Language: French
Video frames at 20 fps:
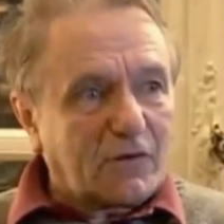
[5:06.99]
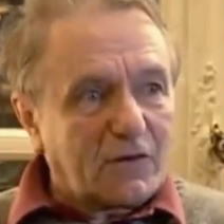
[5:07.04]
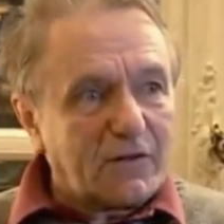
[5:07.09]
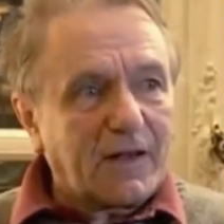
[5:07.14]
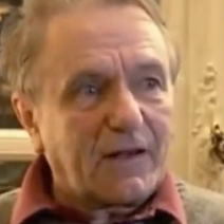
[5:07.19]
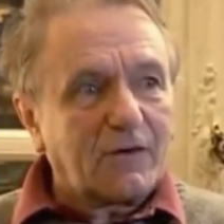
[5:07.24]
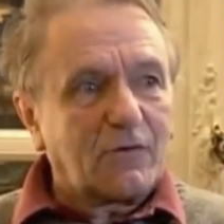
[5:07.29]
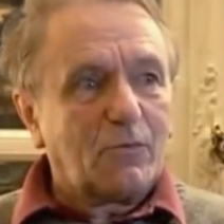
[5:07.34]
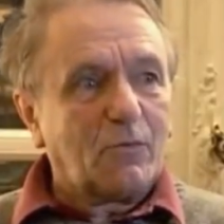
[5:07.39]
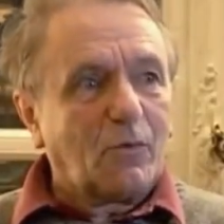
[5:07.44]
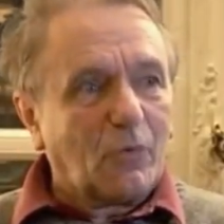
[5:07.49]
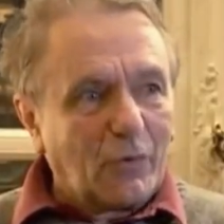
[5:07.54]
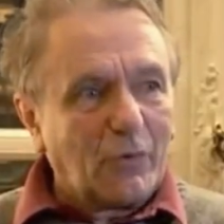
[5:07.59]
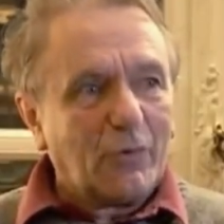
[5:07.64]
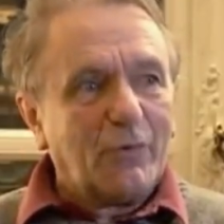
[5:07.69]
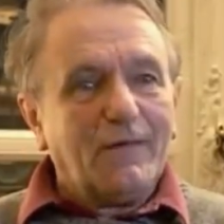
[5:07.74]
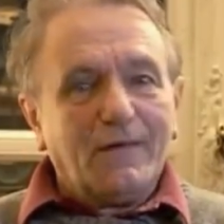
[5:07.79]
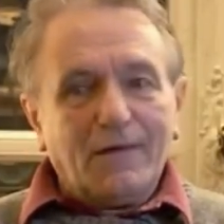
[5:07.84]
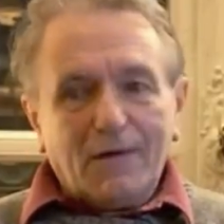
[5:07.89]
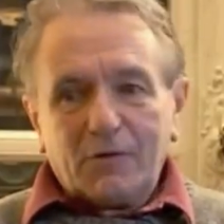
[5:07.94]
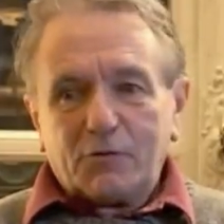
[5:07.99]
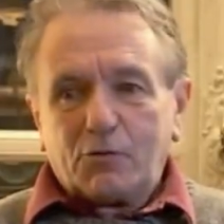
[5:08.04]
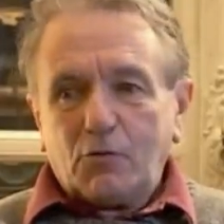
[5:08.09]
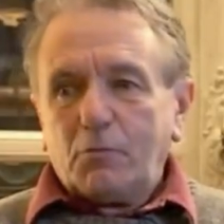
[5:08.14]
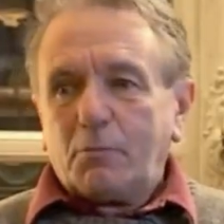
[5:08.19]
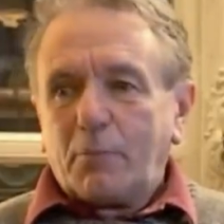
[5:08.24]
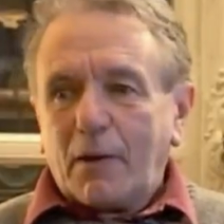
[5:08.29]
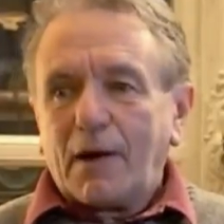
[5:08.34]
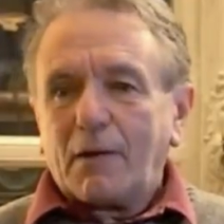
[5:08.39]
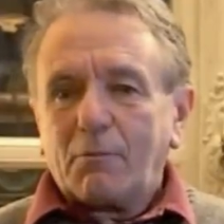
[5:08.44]
je dirais que bon,
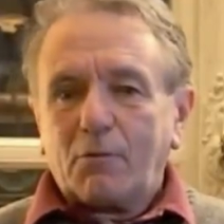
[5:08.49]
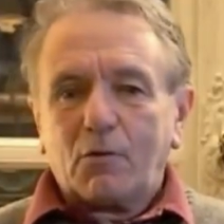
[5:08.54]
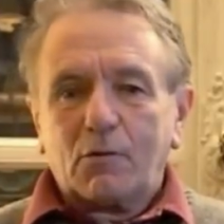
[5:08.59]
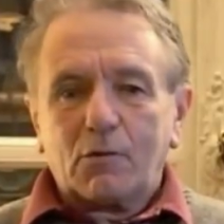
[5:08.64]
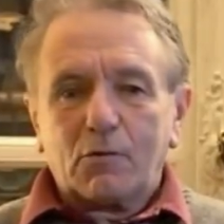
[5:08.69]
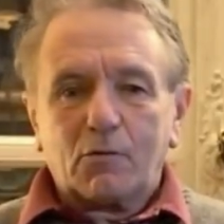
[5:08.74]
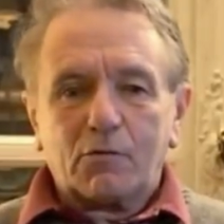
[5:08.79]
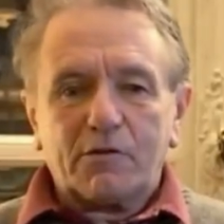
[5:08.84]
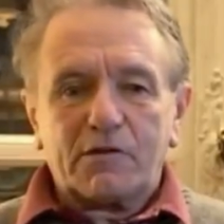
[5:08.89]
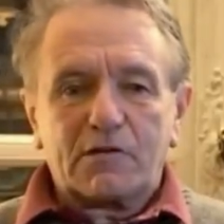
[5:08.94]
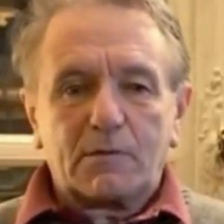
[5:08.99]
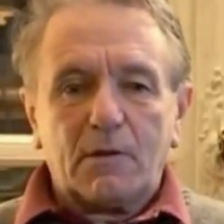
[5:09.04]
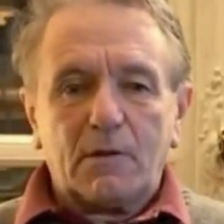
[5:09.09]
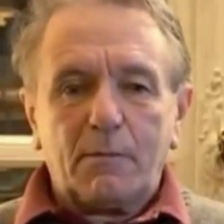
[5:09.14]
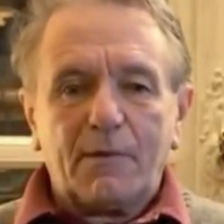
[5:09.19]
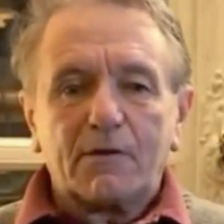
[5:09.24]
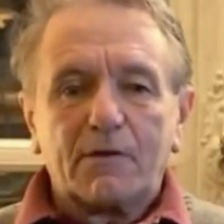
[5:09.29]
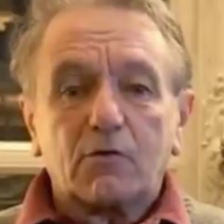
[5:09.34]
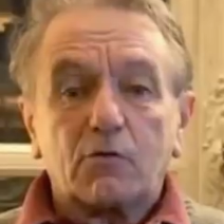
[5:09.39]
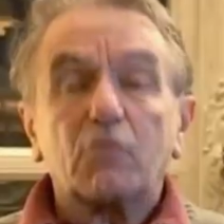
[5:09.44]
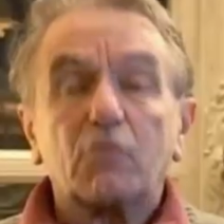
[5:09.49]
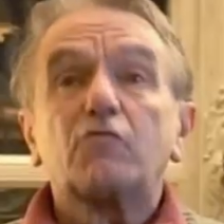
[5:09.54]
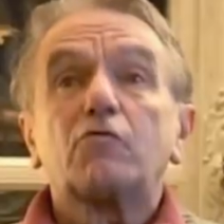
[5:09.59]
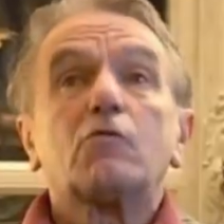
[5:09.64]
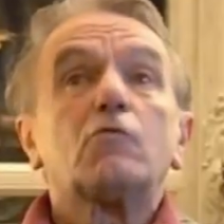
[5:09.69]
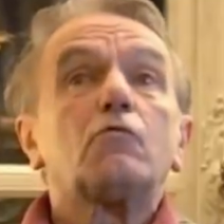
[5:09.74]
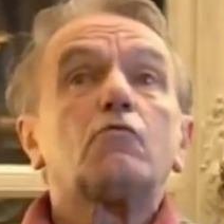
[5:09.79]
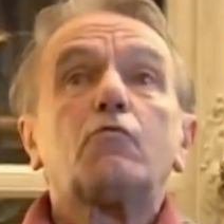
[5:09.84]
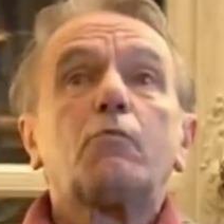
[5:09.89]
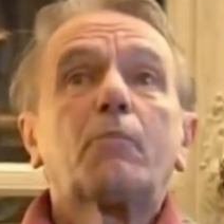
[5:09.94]
d'une part bon, on n'est jamais maître de ce
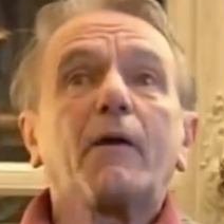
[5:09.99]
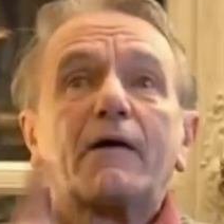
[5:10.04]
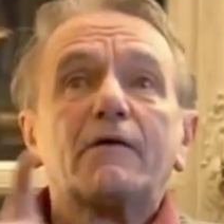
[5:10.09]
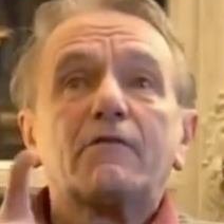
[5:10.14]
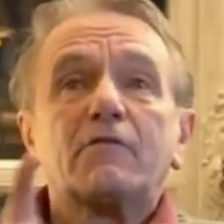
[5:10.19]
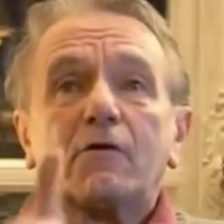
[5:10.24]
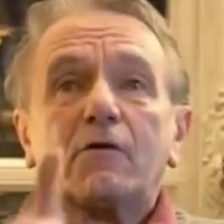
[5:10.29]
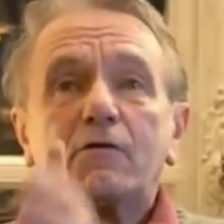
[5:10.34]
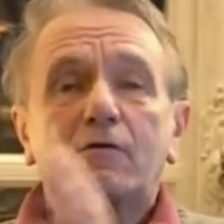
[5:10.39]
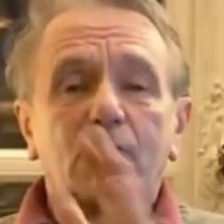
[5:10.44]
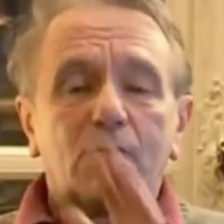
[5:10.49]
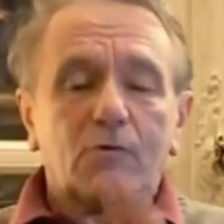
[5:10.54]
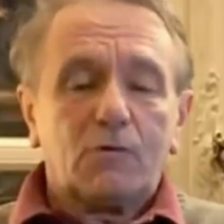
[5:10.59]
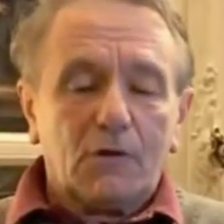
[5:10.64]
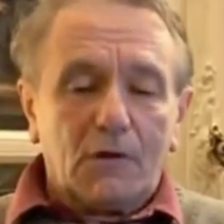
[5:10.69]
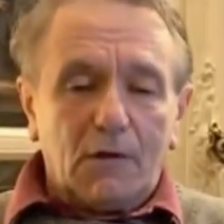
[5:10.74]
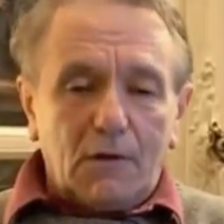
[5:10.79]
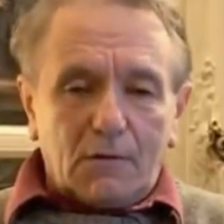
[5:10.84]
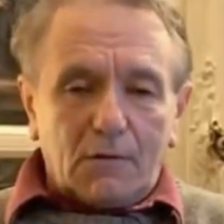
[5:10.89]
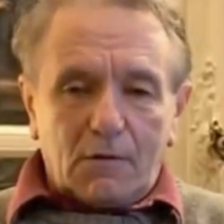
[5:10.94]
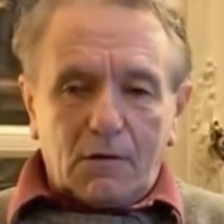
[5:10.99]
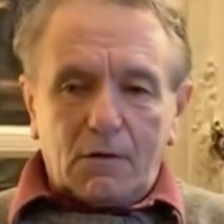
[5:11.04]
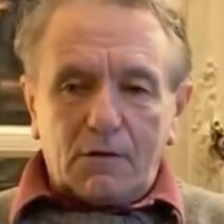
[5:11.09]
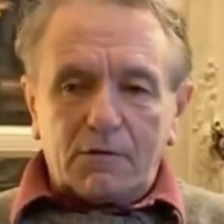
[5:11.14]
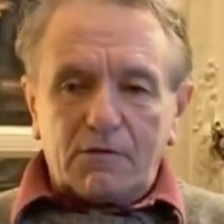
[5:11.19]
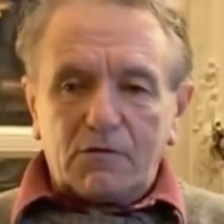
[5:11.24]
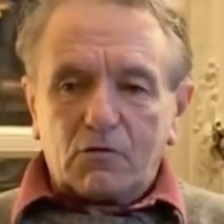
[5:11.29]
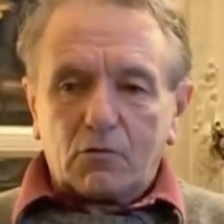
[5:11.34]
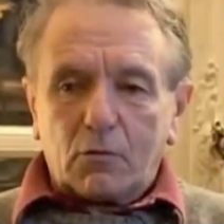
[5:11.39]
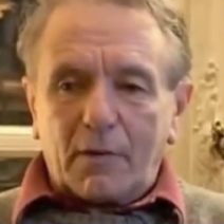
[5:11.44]
que vous présente,
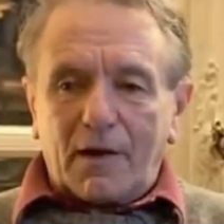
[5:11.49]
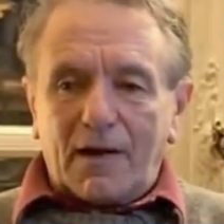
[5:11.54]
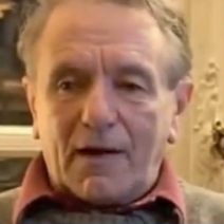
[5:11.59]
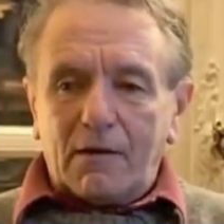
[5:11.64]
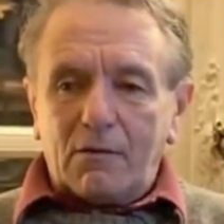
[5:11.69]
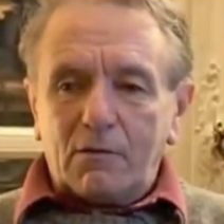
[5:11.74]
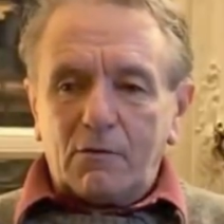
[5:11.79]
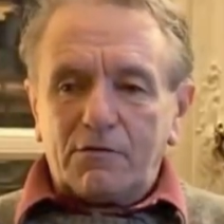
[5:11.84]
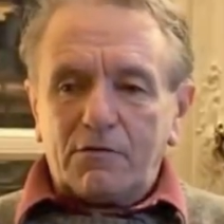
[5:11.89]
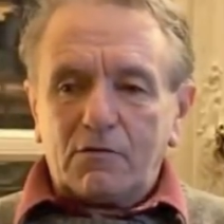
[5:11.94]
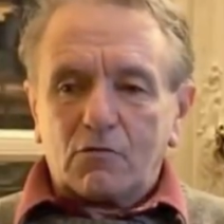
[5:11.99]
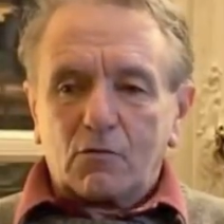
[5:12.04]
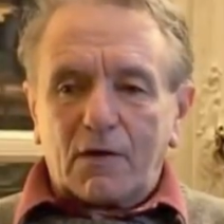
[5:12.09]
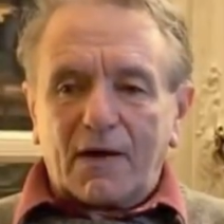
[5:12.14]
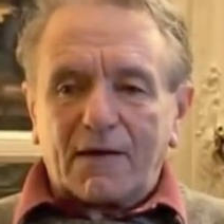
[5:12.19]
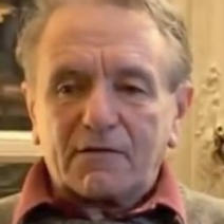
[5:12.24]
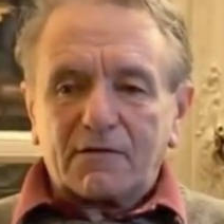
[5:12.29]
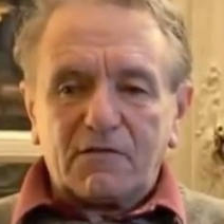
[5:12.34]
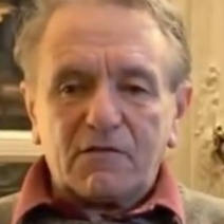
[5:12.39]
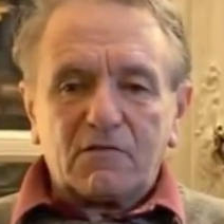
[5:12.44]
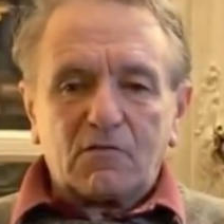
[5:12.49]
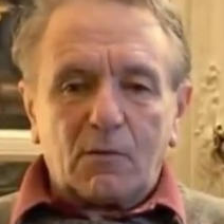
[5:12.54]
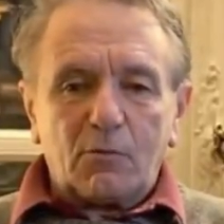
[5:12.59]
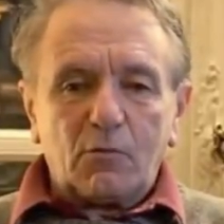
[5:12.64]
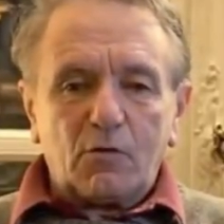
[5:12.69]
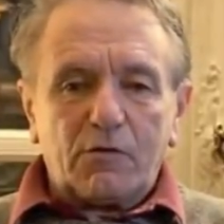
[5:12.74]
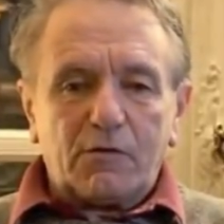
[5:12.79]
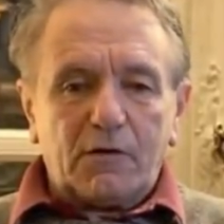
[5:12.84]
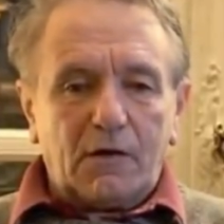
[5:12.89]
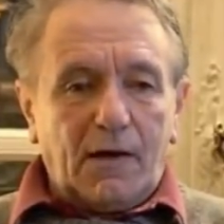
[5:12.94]
disons bah, disons l'artiste, l'homme
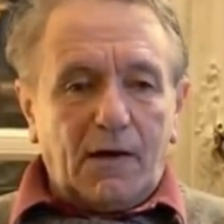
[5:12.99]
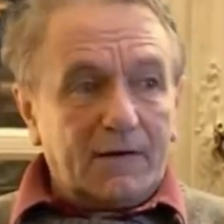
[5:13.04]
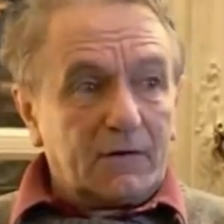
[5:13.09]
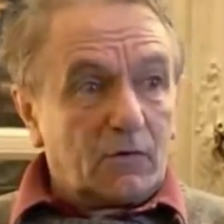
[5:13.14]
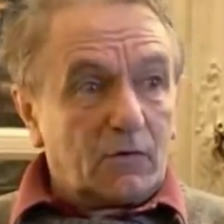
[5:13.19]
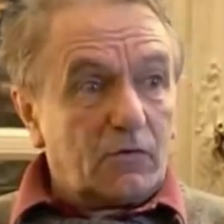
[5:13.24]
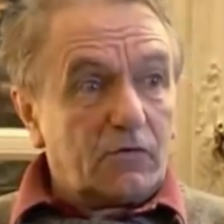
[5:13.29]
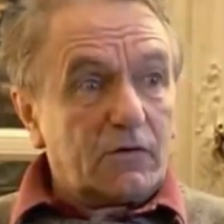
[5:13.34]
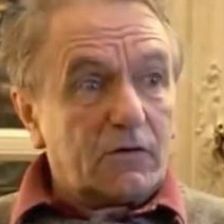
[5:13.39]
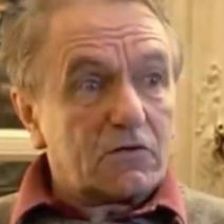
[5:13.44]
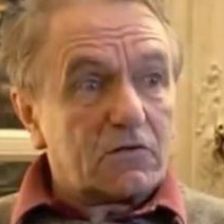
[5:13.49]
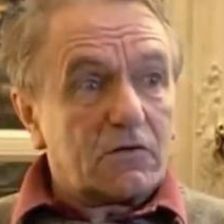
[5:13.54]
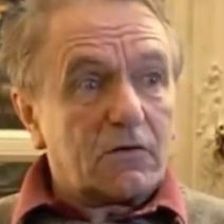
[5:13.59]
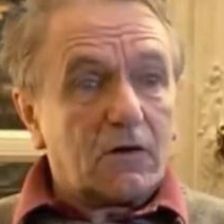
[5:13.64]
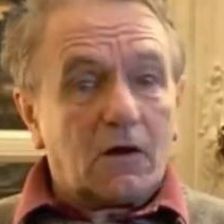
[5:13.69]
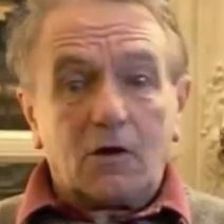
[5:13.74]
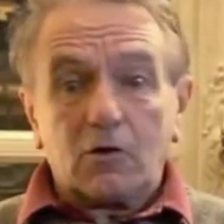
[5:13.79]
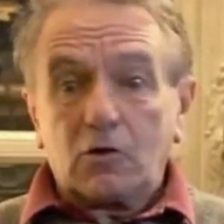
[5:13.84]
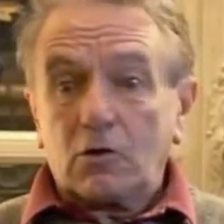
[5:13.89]
de théâtre, que sais etc.